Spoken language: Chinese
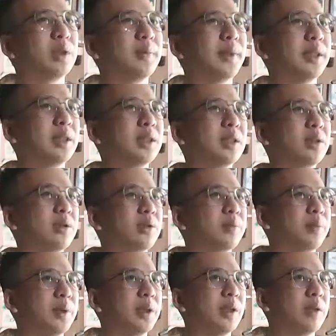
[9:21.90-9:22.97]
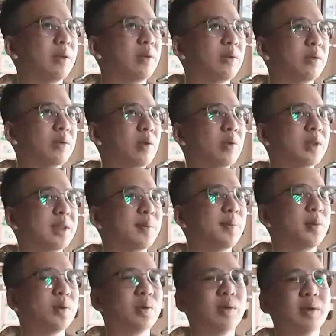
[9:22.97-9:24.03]
这边是比较重质
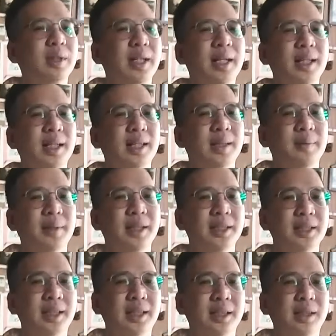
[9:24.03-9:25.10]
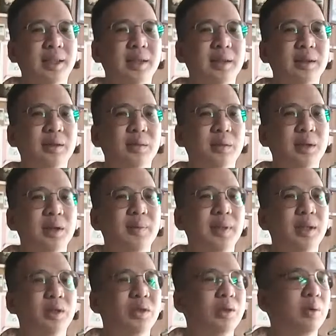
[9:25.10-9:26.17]
不重量啊，坦白讲。我这
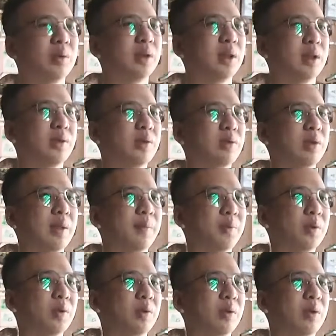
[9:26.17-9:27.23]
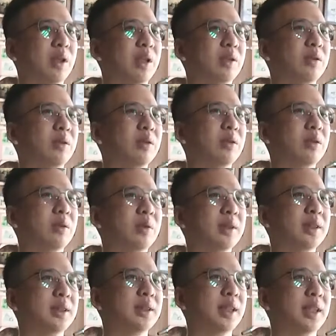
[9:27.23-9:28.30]
边收的人数也不多啊，最多
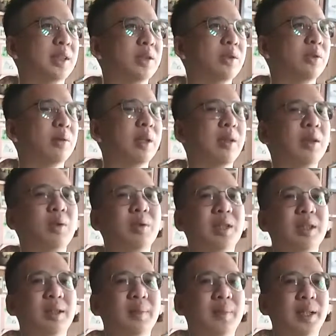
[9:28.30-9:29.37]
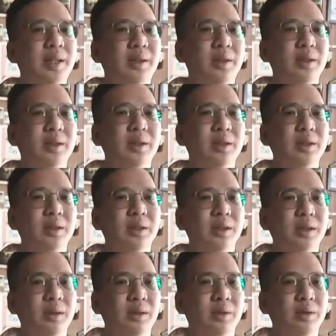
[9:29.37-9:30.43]
现在也是收到六个人吧。
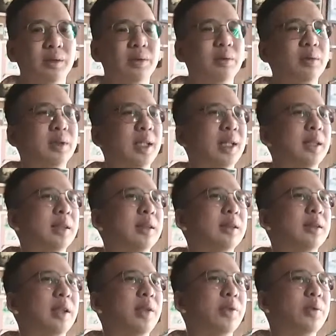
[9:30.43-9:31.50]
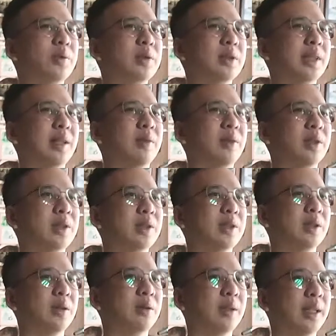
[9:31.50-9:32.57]
哦，收当人数少的时
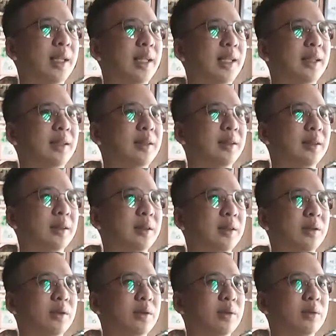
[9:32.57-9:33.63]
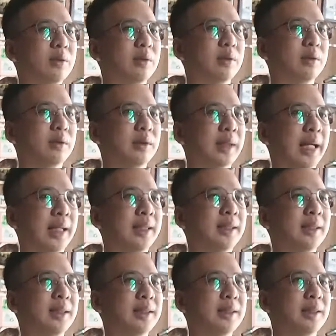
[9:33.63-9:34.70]
候啦，收来的
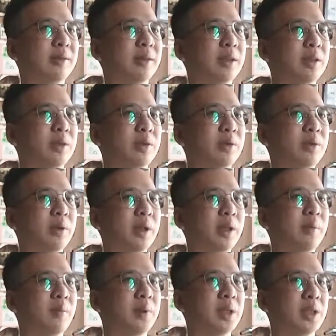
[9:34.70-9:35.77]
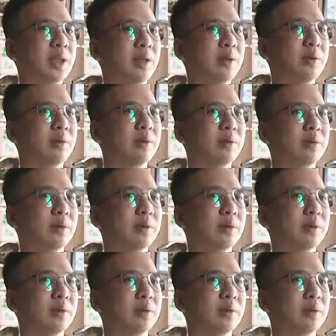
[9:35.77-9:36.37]
那些人就会比较